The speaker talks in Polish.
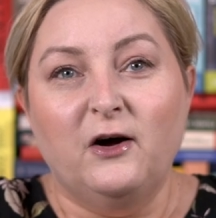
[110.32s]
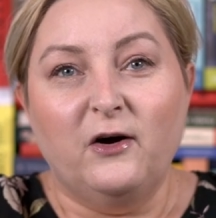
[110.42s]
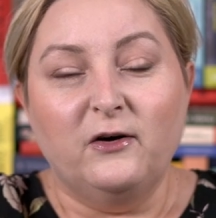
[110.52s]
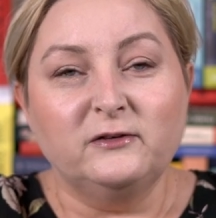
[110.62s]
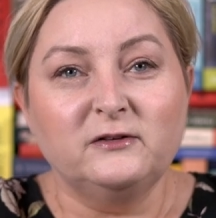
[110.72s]

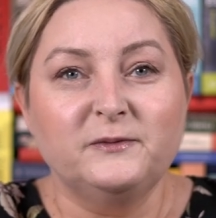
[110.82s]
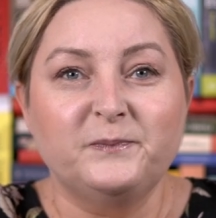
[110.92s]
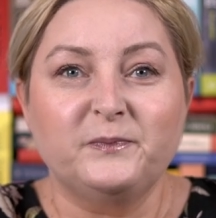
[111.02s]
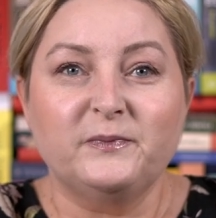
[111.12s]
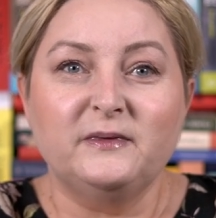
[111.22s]
on
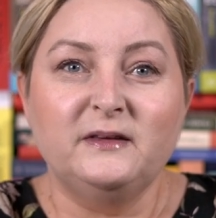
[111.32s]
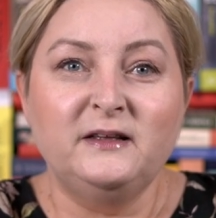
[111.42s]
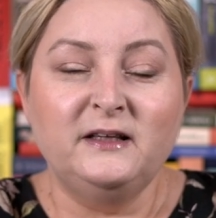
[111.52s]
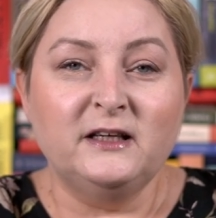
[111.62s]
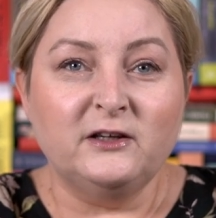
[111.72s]

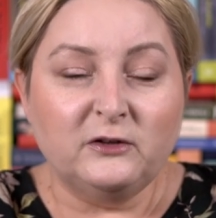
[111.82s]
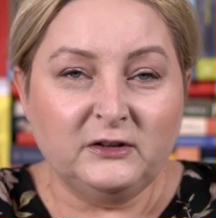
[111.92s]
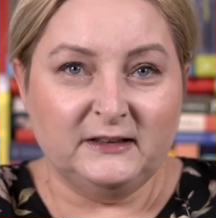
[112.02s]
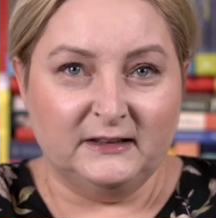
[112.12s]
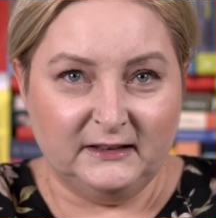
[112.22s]
nie
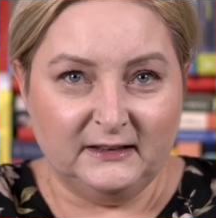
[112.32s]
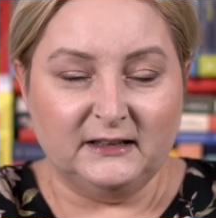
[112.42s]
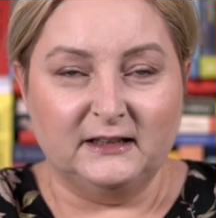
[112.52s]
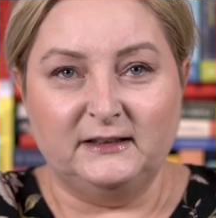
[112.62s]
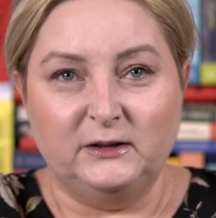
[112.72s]
goni za
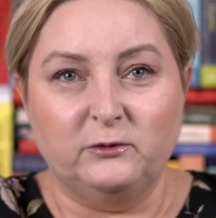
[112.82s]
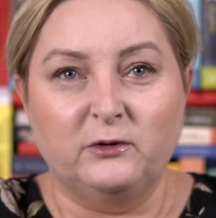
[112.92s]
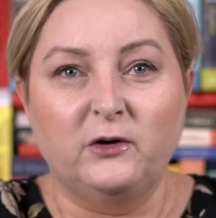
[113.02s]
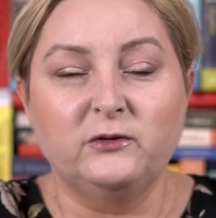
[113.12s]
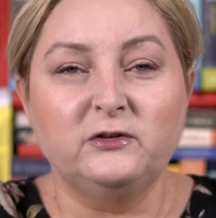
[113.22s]

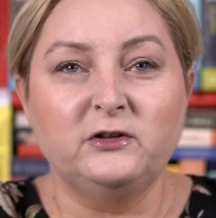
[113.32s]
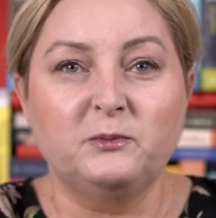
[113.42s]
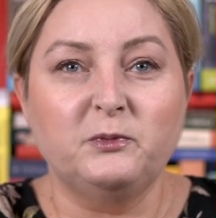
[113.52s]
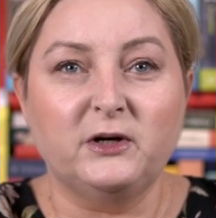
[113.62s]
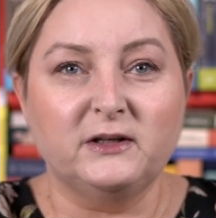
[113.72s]
sensacją. On
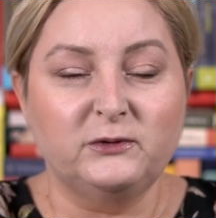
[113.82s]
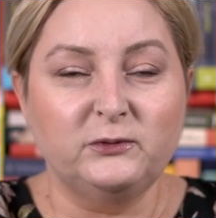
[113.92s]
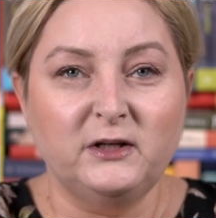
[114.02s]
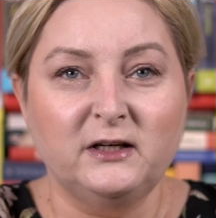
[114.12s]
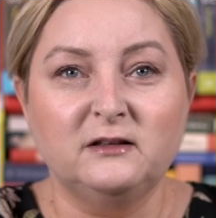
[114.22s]
nie
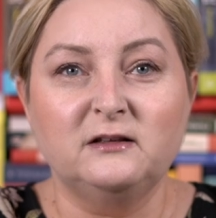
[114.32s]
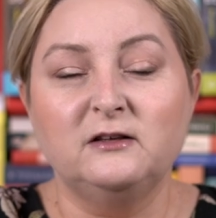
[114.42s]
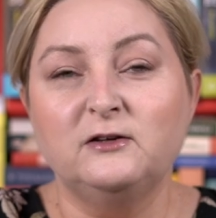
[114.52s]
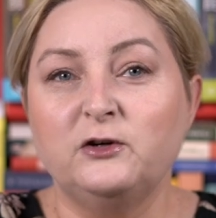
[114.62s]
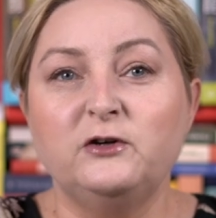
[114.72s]
pokazuje
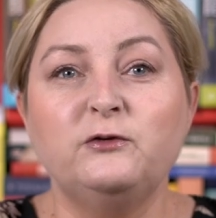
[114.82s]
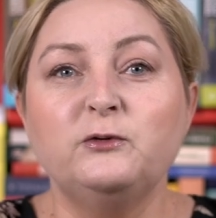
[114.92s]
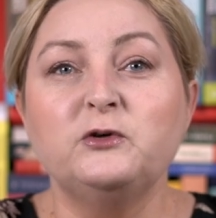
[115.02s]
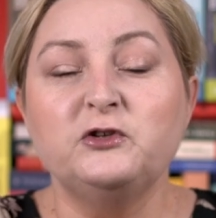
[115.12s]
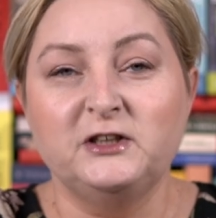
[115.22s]
tylko i
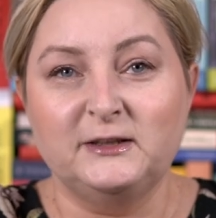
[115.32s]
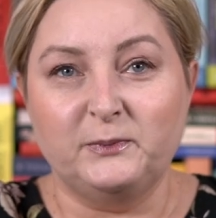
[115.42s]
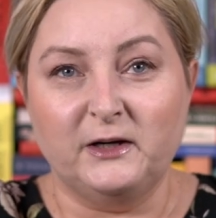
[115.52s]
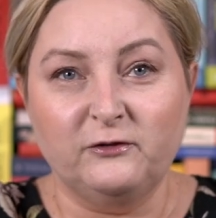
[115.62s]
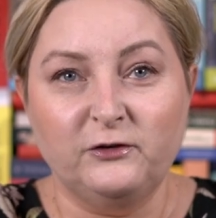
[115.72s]
wyłącznie
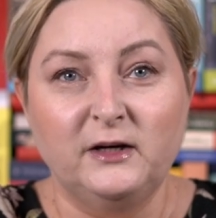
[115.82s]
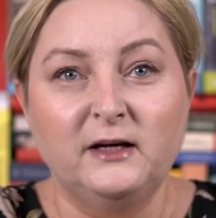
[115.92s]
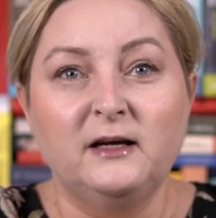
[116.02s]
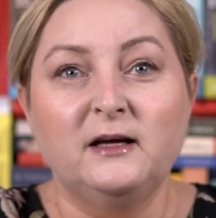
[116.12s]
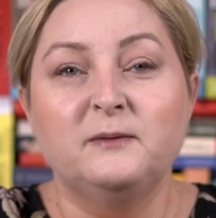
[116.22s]
spraw
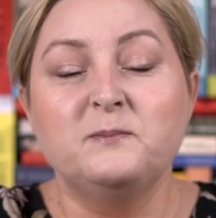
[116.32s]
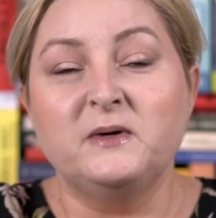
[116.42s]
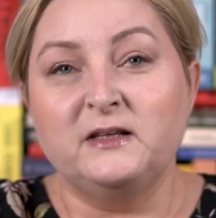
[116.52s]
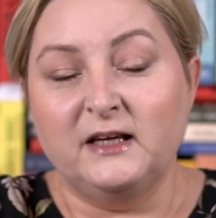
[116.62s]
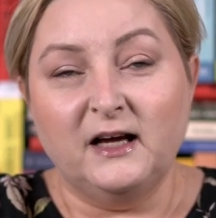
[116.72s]

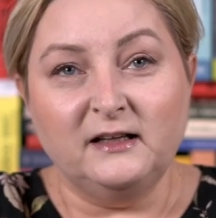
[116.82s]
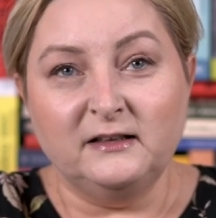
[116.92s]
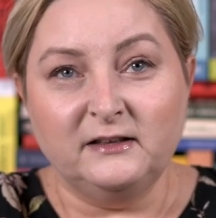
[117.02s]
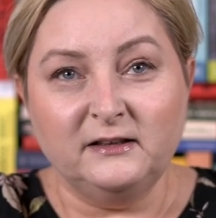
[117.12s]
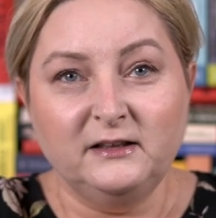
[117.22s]

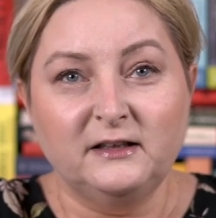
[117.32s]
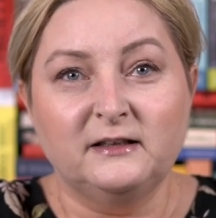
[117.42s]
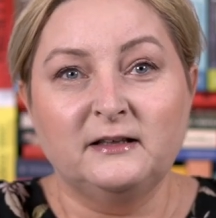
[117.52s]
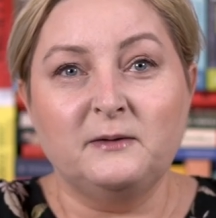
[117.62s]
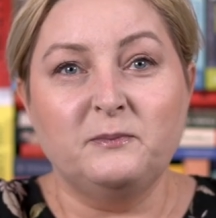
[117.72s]
medialnych,
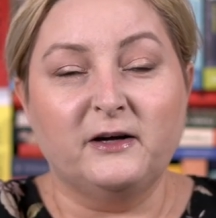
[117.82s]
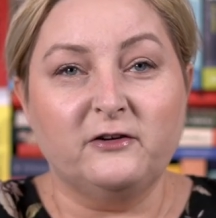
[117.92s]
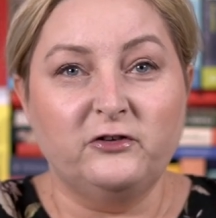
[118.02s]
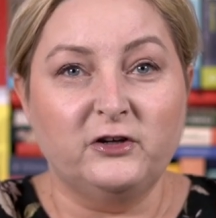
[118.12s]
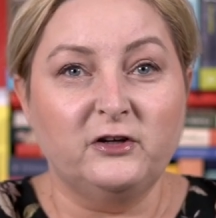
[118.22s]

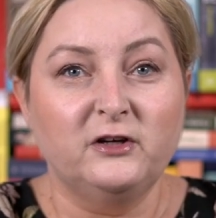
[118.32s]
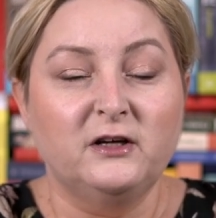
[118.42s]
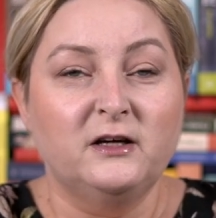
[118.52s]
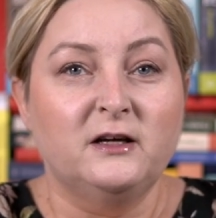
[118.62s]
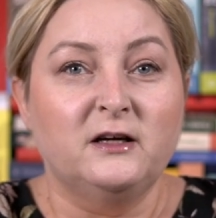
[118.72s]
najbardziej
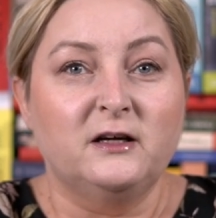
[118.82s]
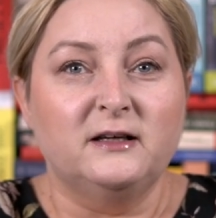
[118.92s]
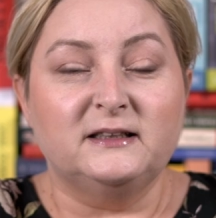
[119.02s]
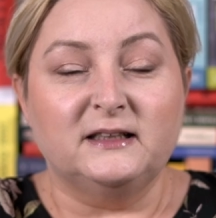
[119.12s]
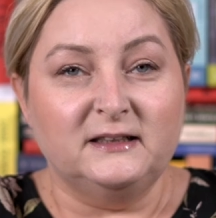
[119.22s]

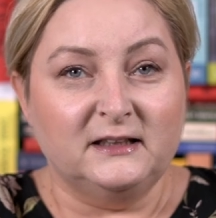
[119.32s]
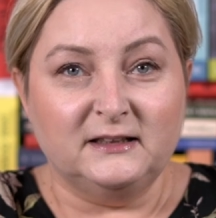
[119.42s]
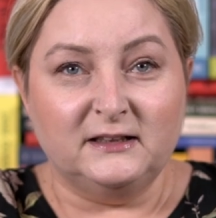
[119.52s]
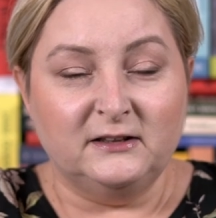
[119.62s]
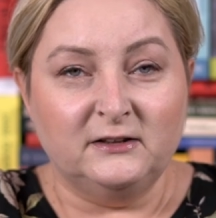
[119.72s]

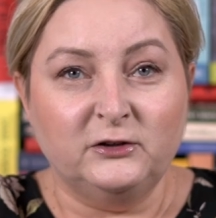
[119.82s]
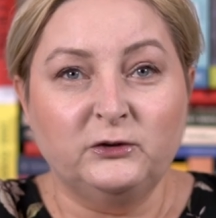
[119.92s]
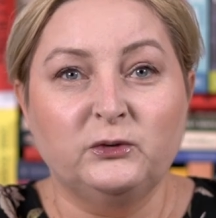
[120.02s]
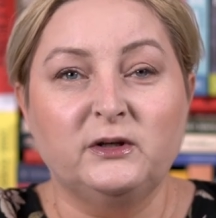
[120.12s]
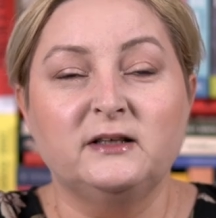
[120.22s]
sensacyjnych,
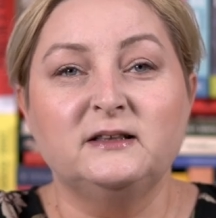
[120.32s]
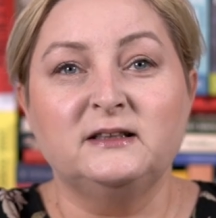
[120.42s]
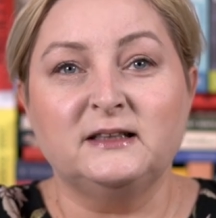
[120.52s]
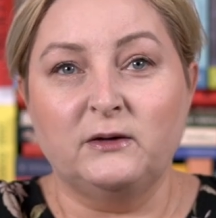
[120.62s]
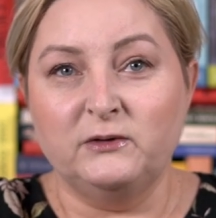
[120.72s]
które
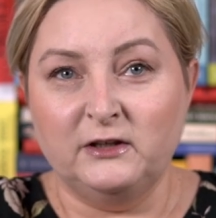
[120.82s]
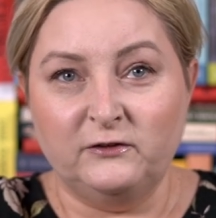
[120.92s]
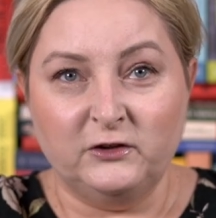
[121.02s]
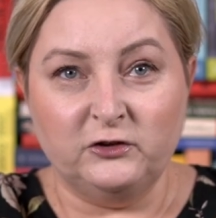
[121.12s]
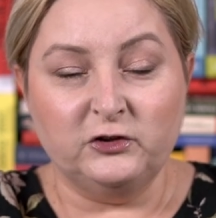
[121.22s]
zyskały
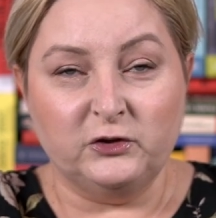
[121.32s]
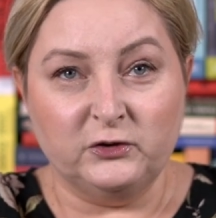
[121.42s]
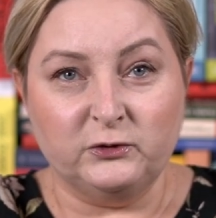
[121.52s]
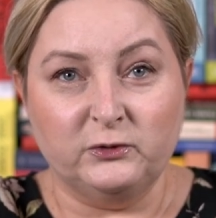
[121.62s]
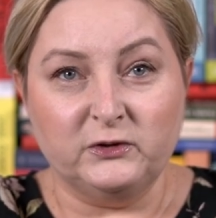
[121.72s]
największy
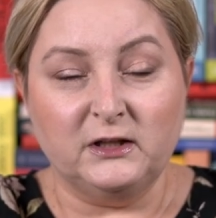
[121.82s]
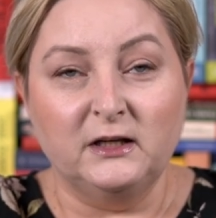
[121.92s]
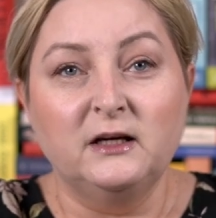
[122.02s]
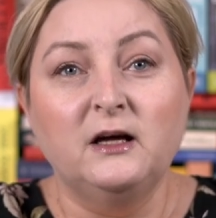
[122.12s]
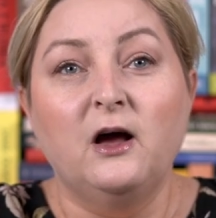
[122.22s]
rozgłos.
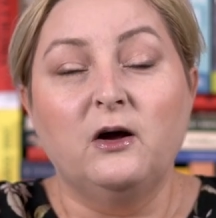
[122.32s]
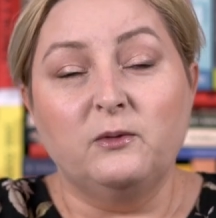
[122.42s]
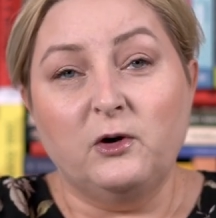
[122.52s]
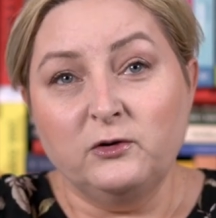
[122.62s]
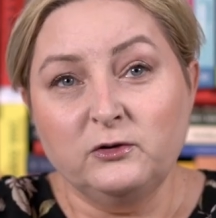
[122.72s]

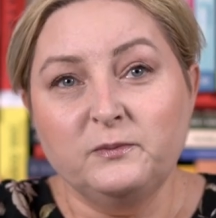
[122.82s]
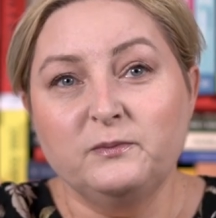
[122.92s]
On